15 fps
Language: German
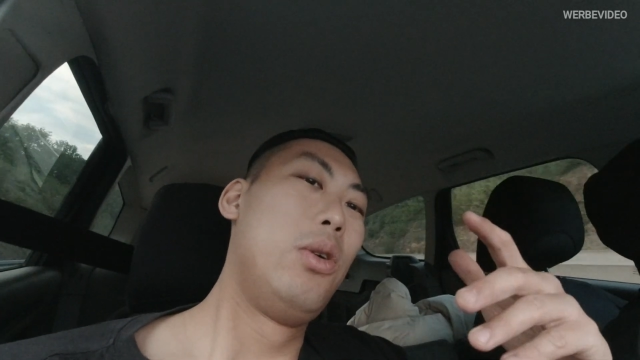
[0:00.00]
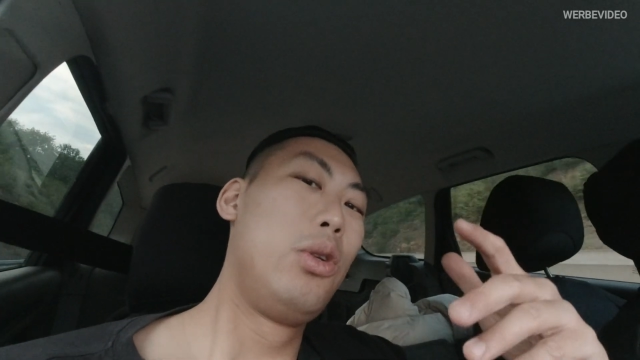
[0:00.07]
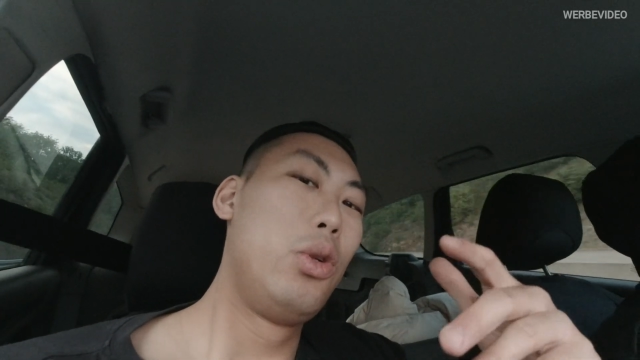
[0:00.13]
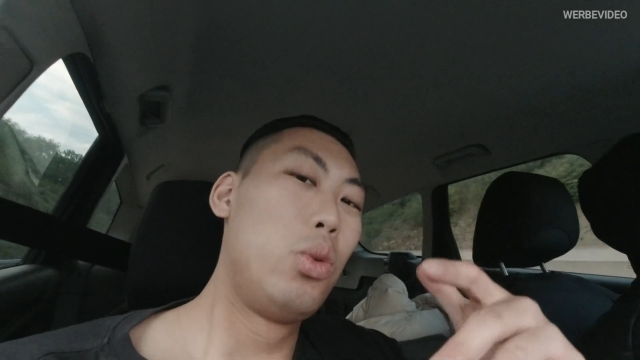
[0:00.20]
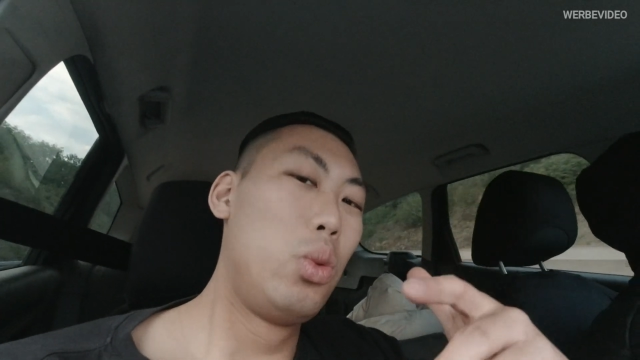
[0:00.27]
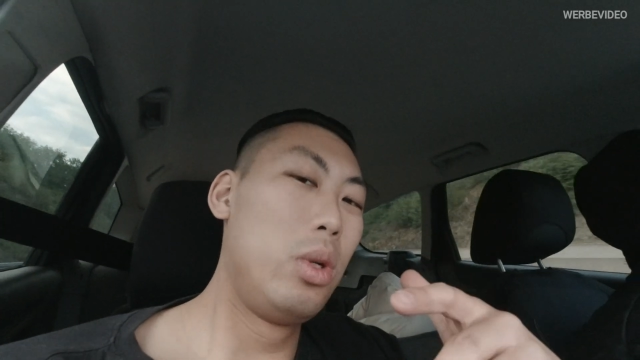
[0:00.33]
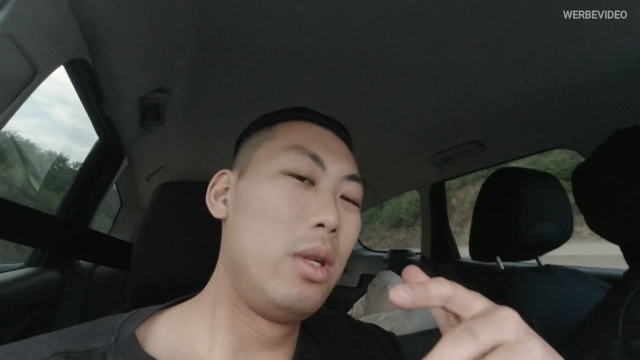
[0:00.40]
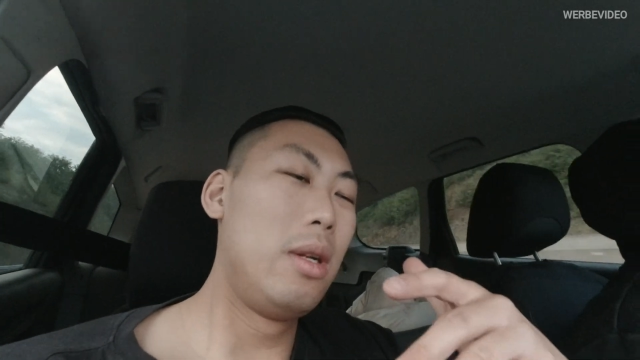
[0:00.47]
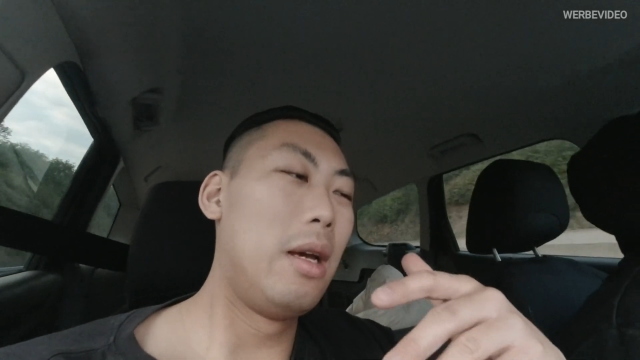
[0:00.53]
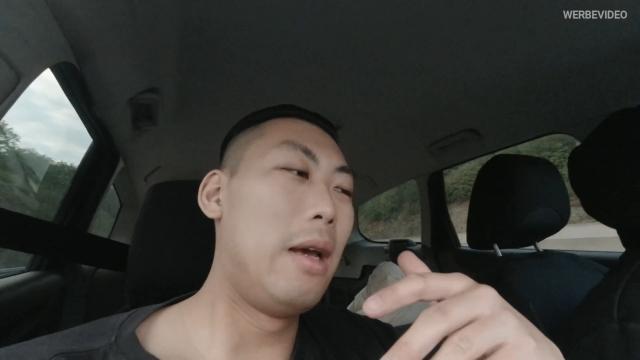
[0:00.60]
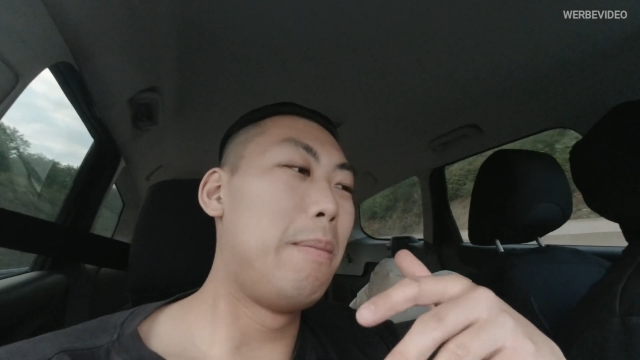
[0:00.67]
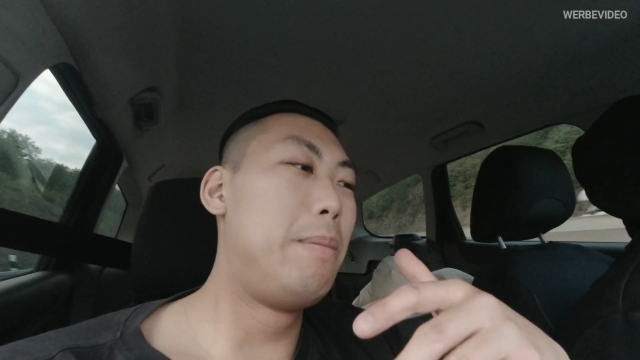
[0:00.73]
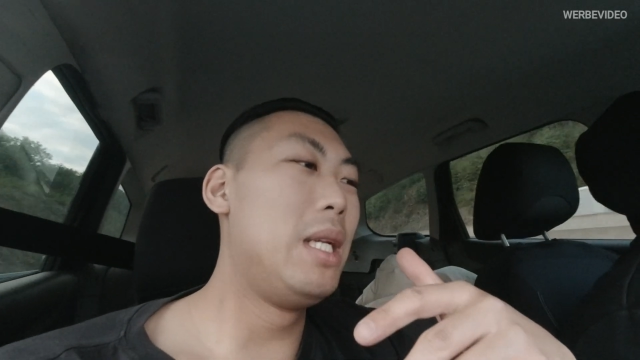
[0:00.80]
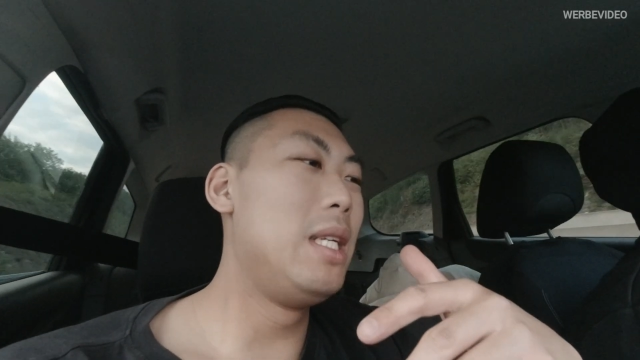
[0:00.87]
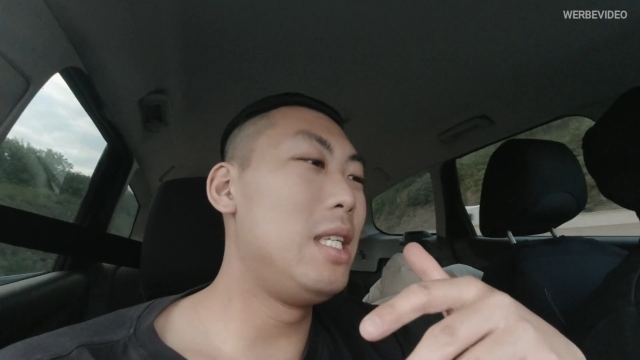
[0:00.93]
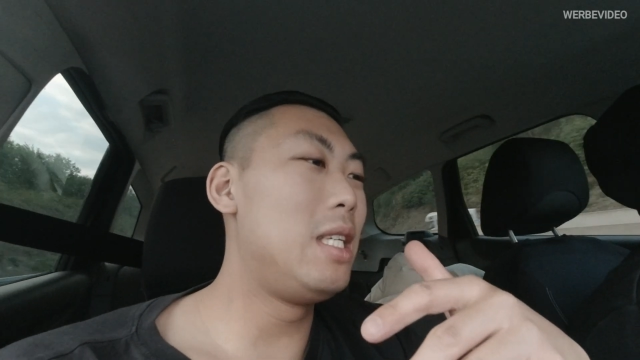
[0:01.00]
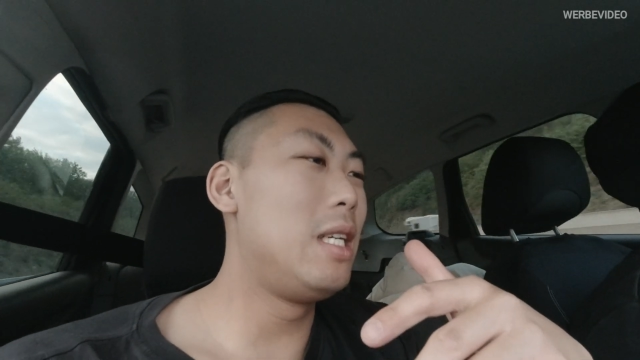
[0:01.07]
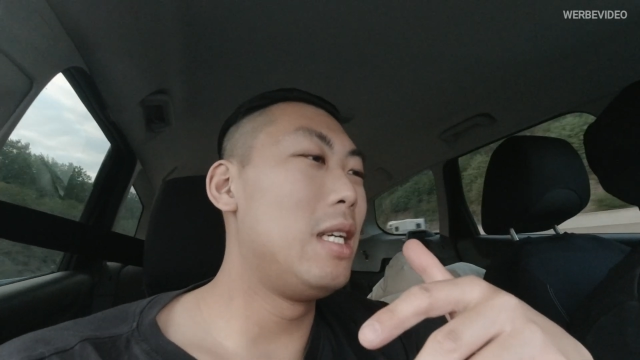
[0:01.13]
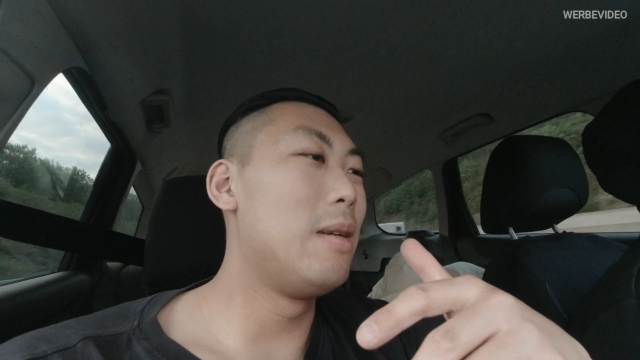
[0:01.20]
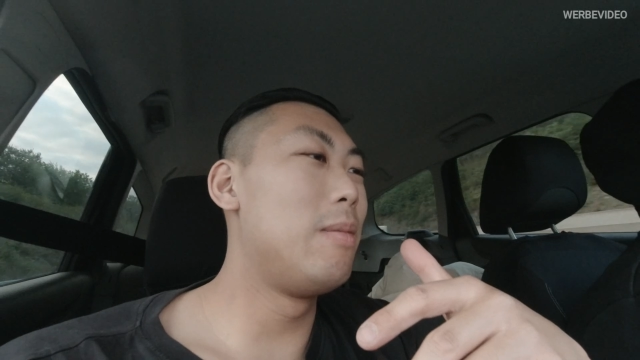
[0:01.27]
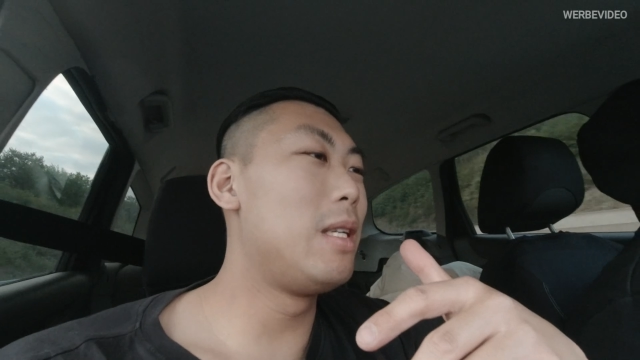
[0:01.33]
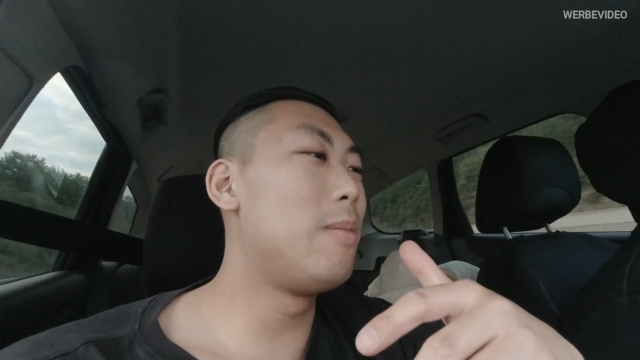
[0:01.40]
Und nun bin
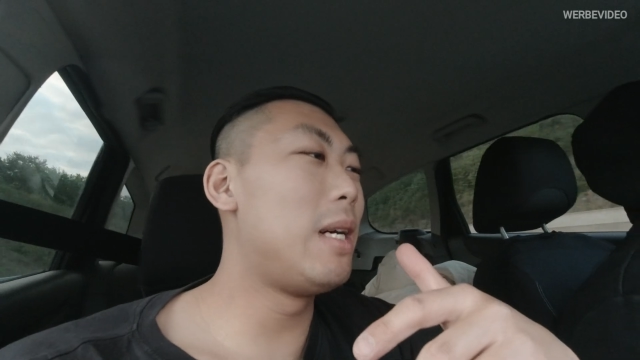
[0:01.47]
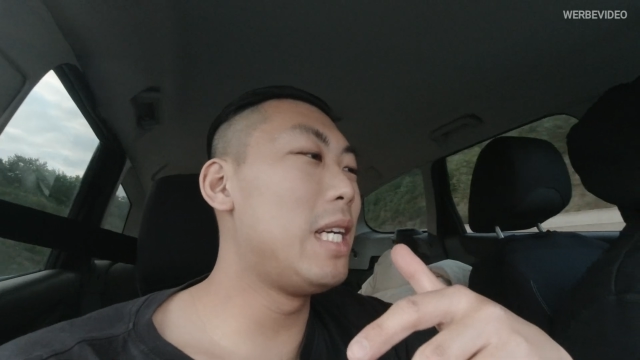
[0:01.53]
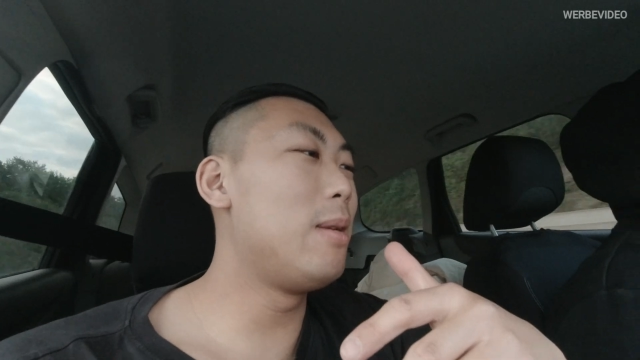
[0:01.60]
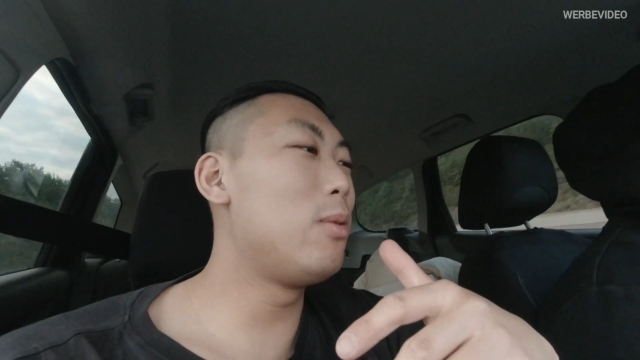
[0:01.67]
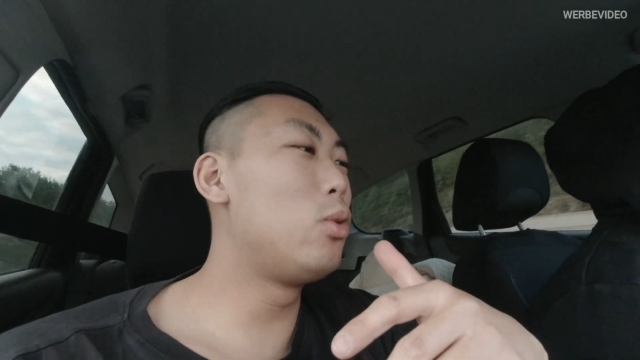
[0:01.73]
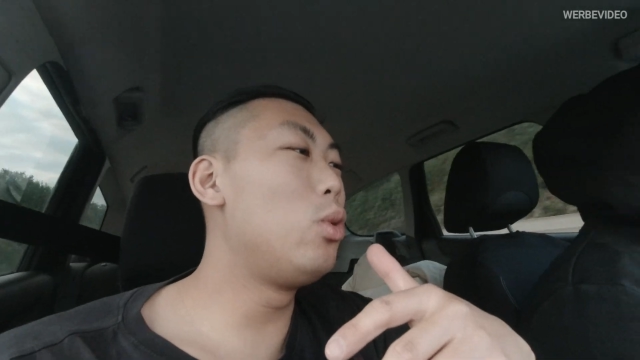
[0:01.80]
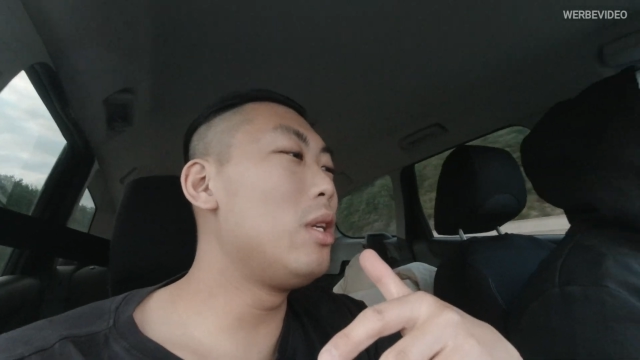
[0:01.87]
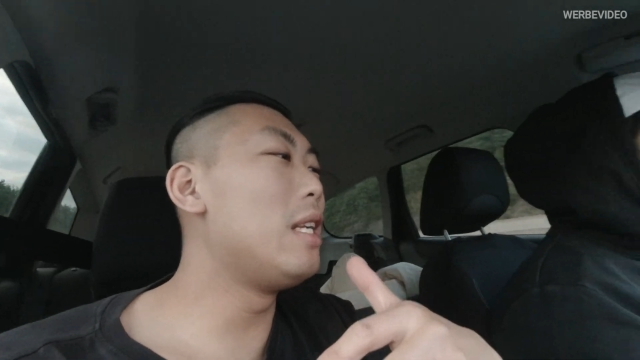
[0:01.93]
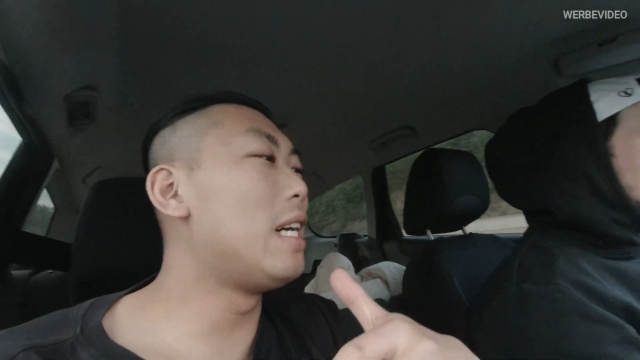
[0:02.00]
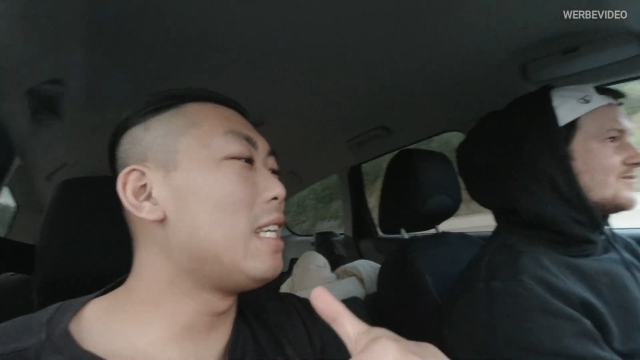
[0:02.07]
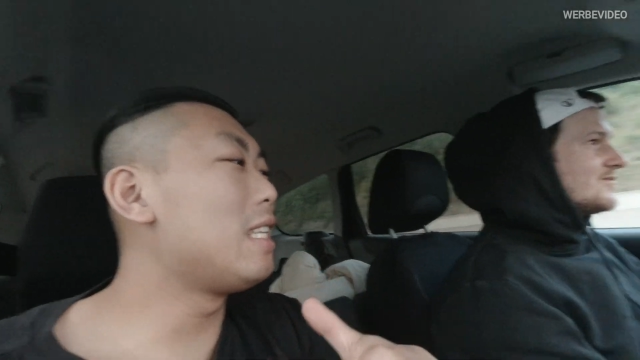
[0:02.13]
ich mit meinem guten